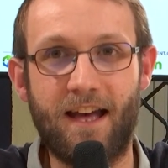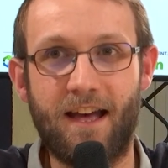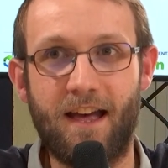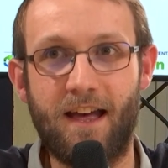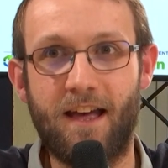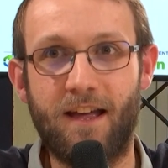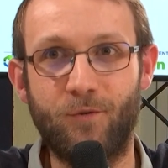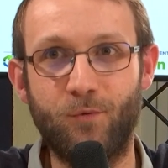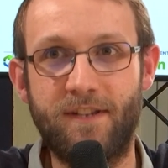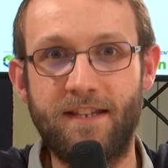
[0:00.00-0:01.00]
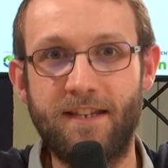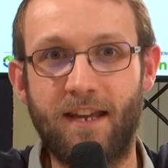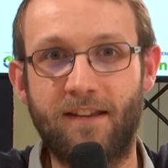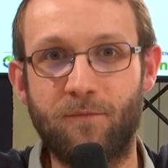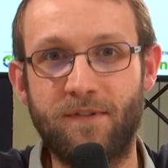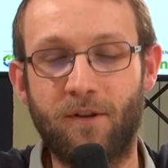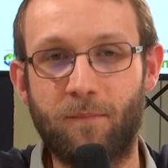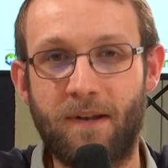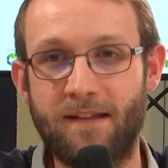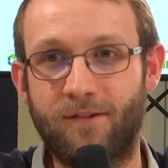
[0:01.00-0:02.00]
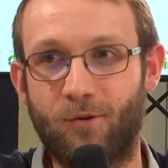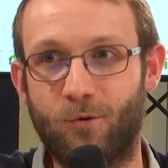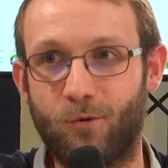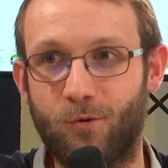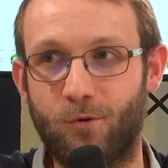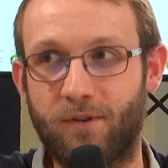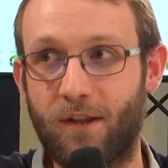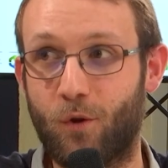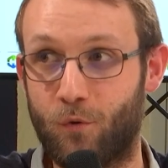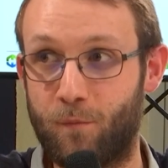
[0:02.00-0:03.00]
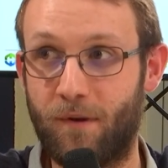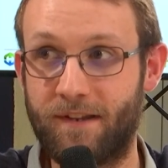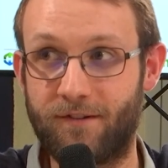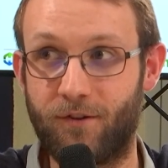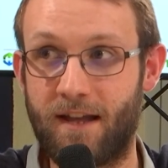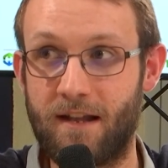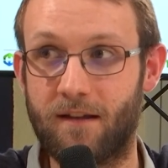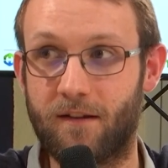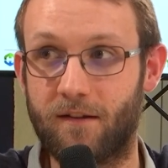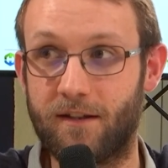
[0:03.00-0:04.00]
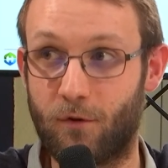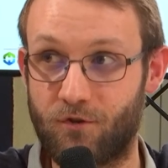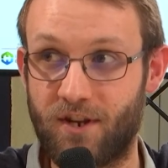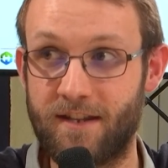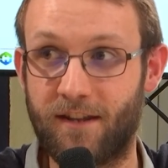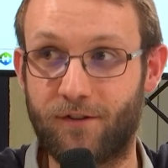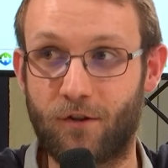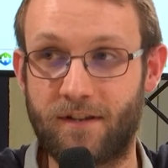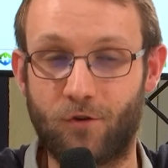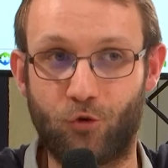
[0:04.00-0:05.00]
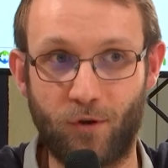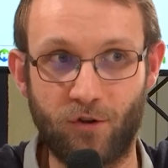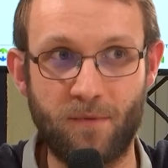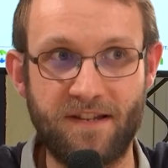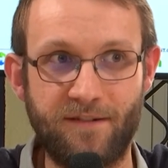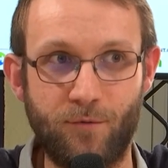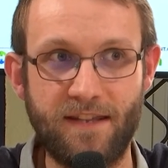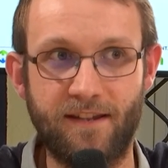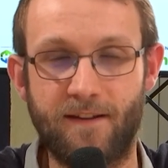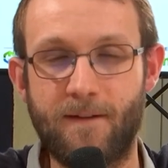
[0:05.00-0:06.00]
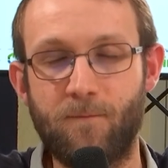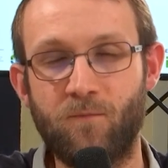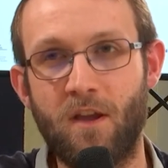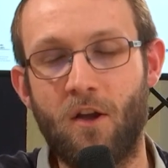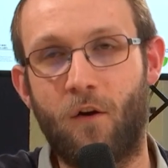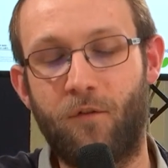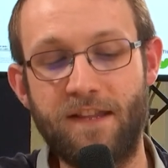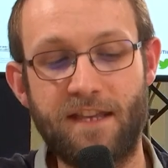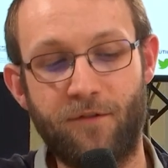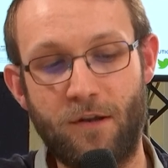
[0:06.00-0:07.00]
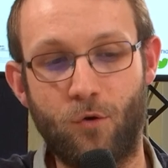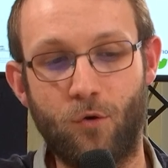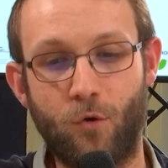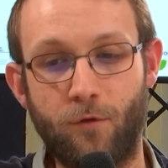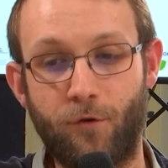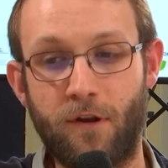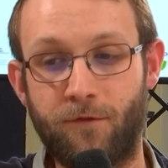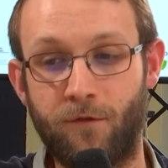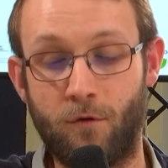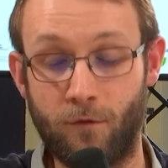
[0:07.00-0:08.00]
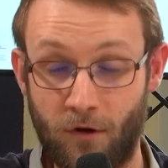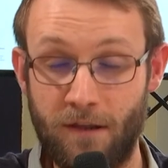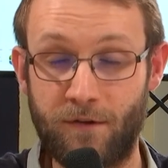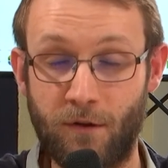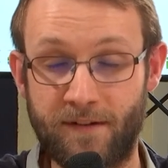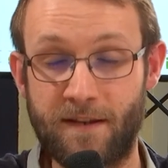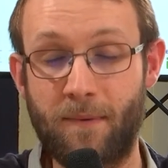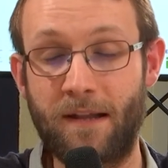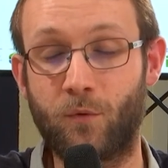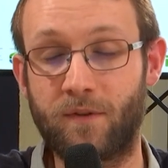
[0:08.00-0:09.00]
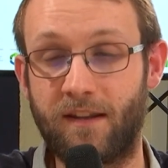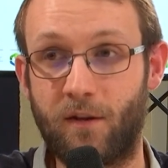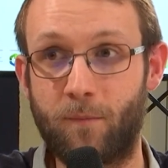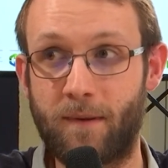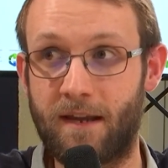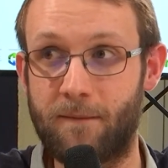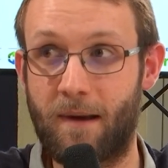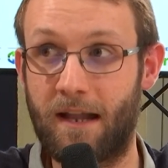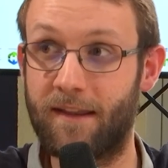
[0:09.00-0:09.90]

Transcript: un, un, outil qui a été mis en place dans le cadre du plan national hydrogène qui est sorti en juin 2018 en fait, il y avait le, volet, financier pardon, qui était opéré par